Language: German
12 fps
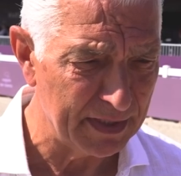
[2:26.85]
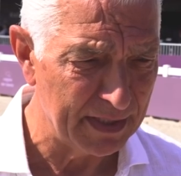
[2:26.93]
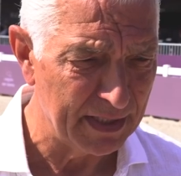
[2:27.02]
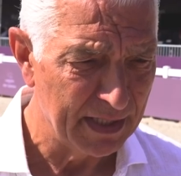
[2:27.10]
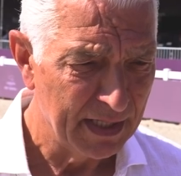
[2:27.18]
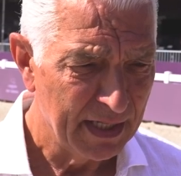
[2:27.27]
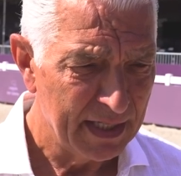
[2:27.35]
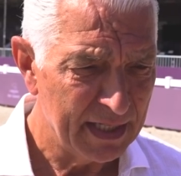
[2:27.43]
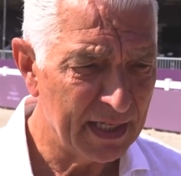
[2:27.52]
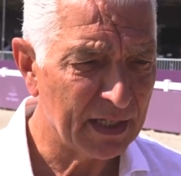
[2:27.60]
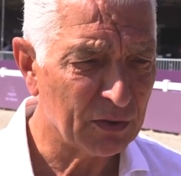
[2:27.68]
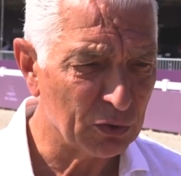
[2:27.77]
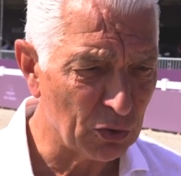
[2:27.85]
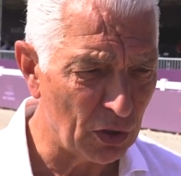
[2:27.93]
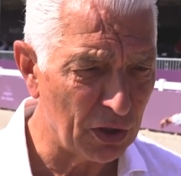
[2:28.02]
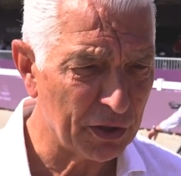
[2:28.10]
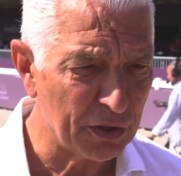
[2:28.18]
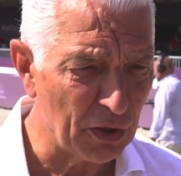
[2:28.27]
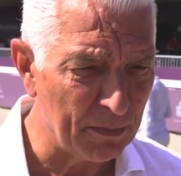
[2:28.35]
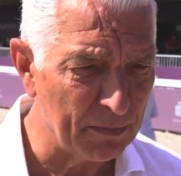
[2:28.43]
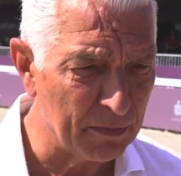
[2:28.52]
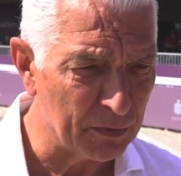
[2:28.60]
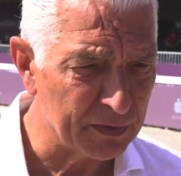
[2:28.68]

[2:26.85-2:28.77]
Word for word: äh, ihre Kontrolle genommen.